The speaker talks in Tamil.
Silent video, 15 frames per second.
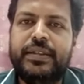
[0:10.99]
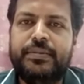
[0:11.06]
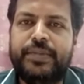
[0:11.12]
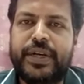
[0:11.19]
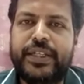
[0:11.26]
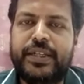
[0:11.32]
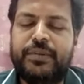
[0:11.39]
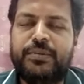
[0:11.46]

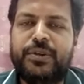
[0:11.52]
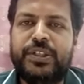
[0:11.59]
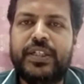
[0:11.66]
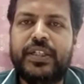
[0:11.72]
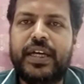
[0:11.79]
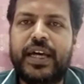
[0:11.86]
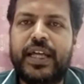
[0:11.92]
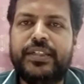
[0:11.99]
படிக்கும்போது
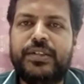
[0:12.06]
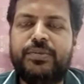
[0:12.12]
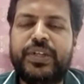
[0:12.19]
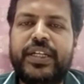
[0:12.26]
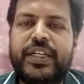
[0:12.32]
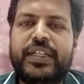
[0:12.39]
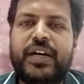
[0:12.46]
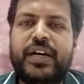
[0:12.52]
அதுக்கு
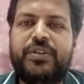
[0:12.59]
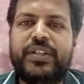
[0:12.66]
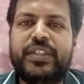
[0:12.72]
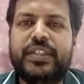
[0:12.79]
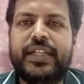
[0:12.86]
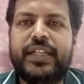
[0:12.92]
முன்னாடி நான் ஒரு